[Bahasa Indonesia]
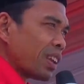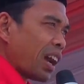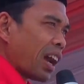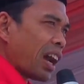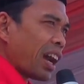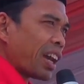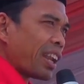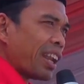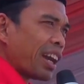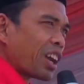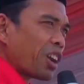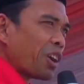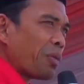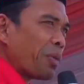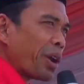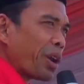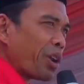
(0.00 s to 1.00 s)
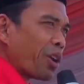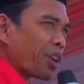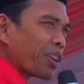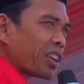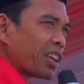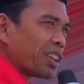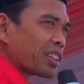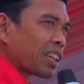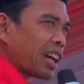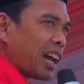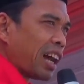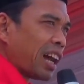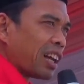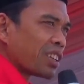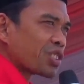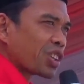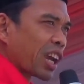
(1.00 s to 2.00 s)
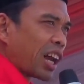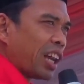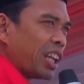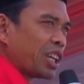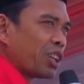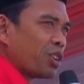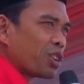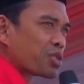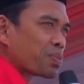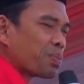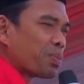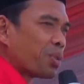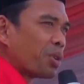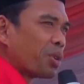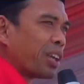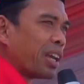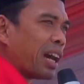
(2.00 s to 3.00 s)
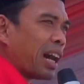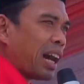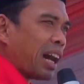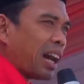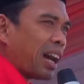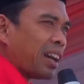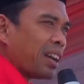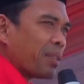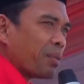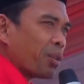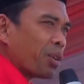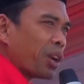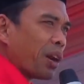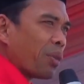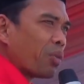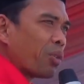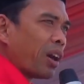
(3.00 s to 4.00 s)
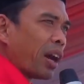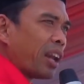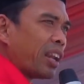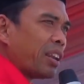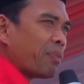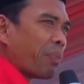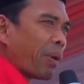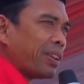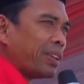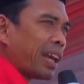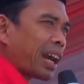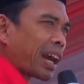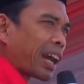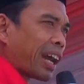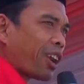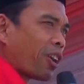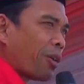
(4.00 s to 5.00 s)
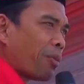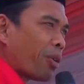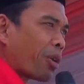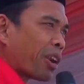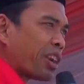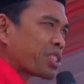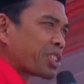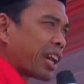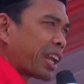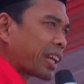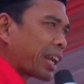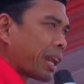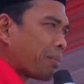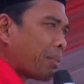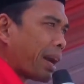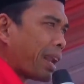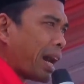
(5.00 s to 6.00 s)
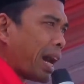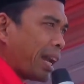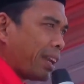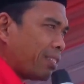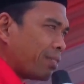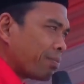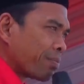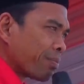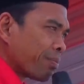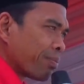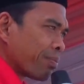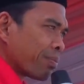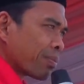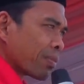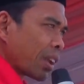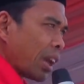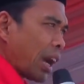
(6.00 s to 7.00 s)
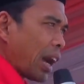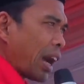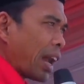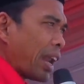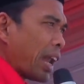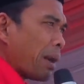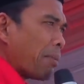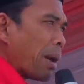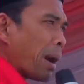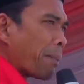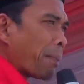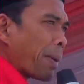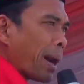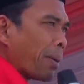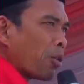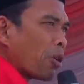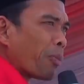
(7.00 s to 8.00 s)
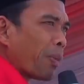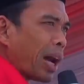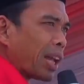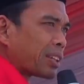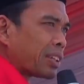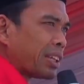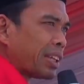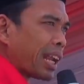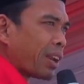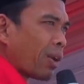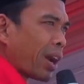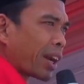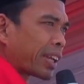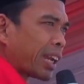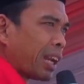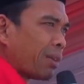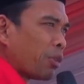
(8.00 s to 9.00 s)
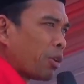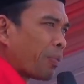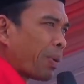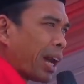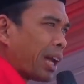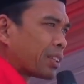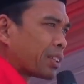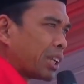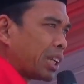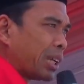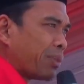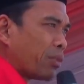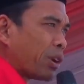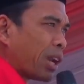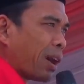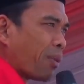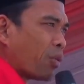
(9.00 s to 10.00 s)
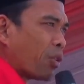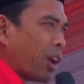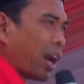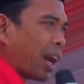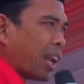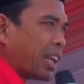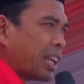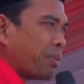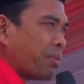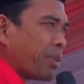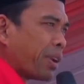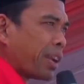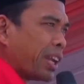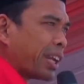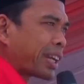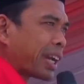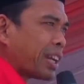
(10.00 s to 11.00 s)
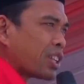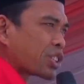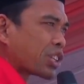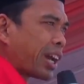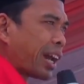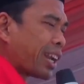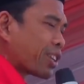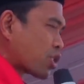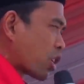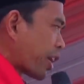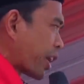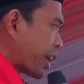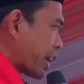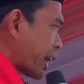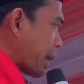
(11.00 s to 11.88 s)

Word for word: ada gubernur kita sekaligus Buya mudah-mudahan dipanjangkan umur disehatkan badan ada Bapak Bupati dan Wakil Bupati mudah-mudahan diberikan sehat zahir